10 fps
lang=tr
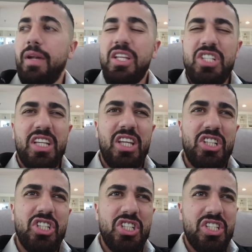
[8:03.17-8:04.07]
Palet çek de
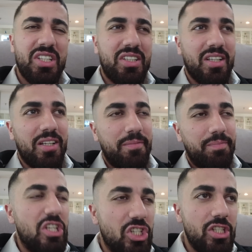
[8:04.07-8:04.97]
aşırı sıkıntılı.
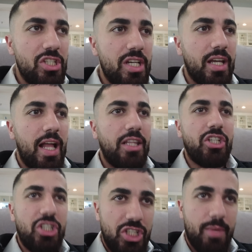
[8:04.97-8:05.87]
İkinciye geldi
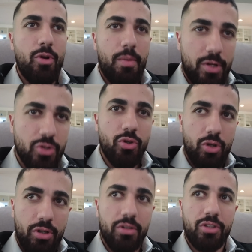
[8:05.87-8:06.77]
ikinciye böyle
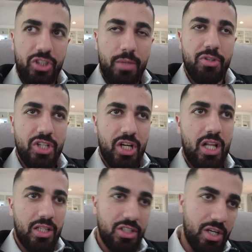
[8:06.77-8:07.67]
basıyor. Kitabı işte
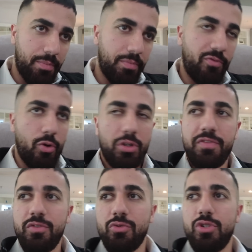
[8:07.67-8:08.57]
kaldıracak
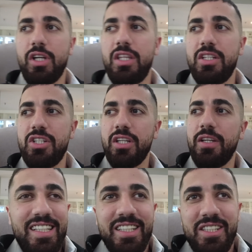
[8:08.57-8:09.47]
forkliftin ucuna getirecek.
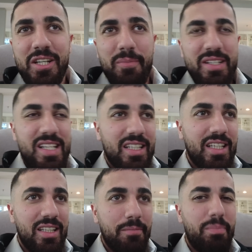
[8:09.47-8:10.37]
İkinciye
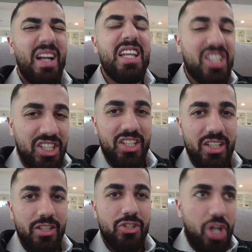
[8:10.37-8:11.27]
basarken palet
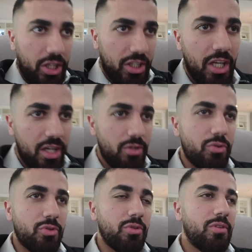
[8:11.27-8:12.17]
kırıldı çat diye yere
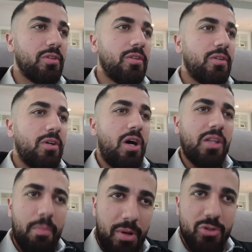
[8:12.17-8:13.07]
düştü.
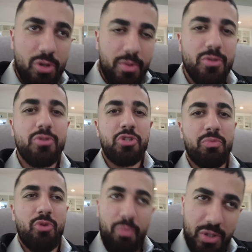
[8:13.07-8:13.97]
Adam basıyor basıyor
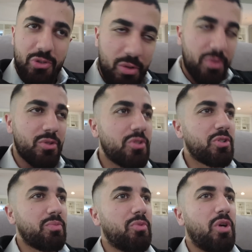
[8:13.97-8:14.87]
çıkmıyor basıyor basıyor
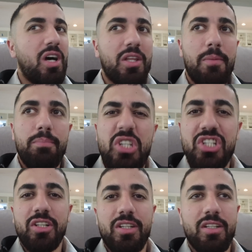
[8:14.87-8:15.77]
çıkmıyor. Adam bir
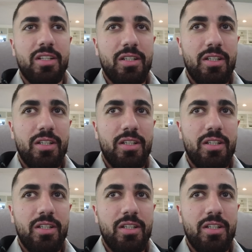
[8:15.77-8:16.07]
çıldırdı.